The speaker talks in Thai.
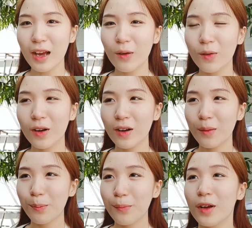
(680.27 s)
เราก็
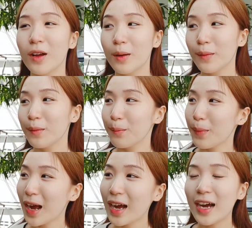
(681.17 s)

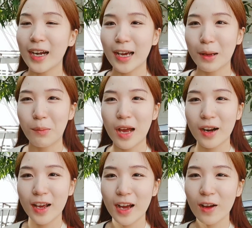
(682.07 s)
ผ่านานมา
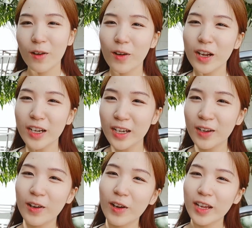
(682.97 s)
กนะคะค่อยๆดึ
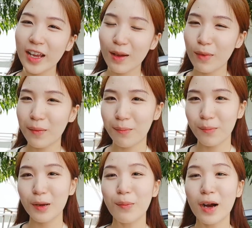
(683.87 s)
งค่อยๆแงะแบบ
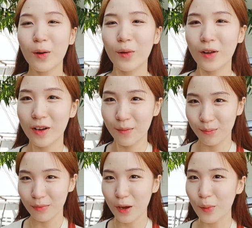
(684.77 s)
มือเบาเนาะ
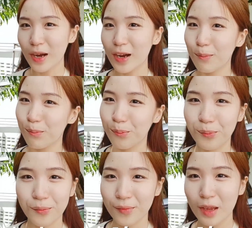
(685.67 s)
แต่ว่า
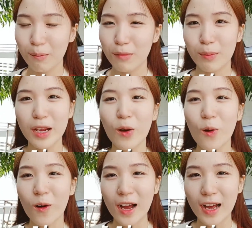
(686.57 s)
มันไม่
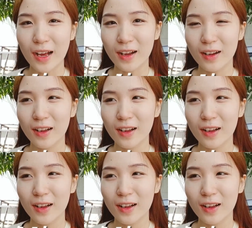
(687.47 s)
ออกอะค่ะ